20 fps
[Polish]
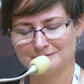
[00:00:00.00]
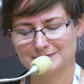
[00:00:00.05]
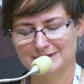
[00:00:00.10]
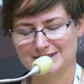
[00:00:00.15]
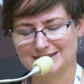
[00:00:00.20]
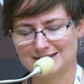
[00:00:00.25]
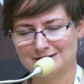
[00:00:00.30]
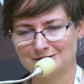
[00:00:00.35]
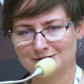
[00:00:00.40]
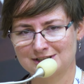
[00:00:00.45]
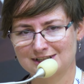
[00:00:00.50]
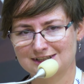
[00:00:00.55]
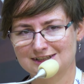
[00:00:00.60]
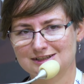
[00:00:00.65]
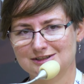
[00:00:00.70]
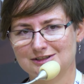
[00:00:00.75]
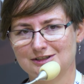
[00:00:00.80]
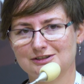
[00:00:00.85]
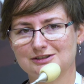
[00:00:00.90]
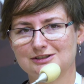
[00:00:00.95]
Jest cały czas
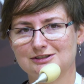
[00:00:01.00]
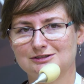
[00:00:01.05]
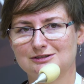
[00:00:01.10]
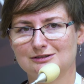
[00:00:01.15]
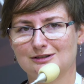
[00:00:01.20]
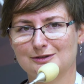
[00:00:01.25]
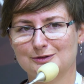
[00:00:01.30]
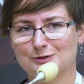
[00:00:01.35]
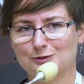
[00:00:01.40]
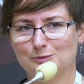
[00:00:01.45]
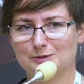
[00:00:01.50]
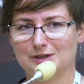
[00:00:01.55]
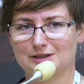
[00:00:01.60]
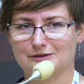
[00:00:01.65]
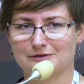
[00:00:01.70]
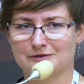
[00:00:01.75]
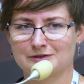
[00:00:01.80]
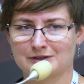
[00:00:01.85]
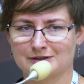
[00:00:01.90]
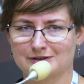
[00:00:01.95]
ktoś, kto rozumie
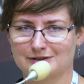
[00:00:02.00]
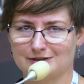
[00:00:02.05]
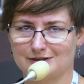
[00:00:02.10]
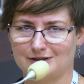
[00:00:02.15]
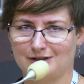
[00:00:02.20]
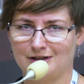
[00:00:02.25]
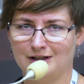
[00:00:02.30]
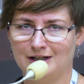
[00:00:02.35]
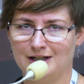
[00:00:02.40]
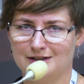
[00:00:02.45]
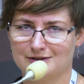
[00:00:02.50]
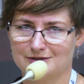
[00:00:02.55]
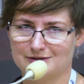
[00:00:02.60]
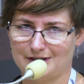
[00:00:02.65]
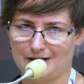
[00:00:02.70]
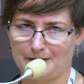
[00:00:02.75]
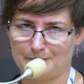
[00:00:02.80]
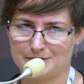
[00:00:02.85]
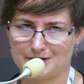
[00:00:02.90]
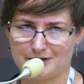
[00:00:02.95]
to wszystko, co
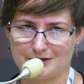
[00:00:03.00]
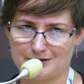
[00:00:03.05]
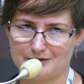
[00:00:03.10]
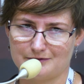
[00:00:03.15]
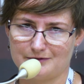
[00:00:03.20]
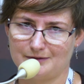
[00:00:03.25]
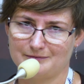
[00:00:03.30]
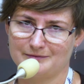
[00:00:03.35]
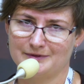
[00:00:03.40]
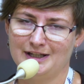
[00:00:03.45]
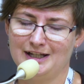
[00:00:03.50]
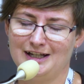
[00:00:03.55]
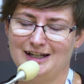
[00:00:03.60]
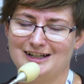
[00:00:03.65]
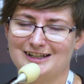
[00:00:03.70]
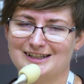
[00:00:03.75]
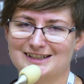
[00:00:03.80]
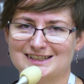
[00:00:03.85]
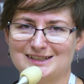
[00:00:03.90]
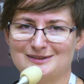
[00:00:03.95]
ja przeżywam.
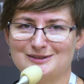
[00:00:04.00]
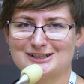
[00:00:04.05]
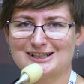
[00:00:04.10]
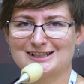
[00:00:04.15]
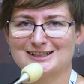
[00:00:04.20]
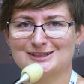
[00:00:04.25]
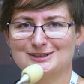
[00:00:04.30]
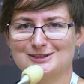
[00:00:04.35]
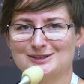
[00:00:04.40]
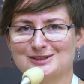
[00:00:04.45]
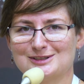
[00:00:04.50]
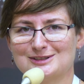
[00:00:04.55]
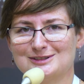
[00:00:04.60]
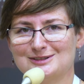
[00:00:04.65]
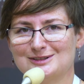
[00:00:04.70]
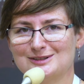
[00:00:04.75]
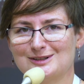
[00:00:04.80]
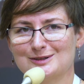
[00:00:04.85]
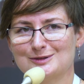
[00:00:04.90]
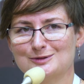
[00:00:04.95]
Jest cały czas ktoś,
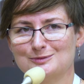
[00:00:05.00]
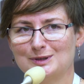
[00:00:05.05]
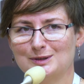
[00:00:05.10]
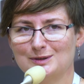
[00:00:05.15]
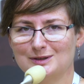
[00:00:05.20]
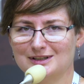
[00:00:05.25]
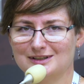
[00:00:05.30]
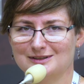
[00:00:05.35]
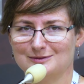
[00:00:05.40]
kto rozumie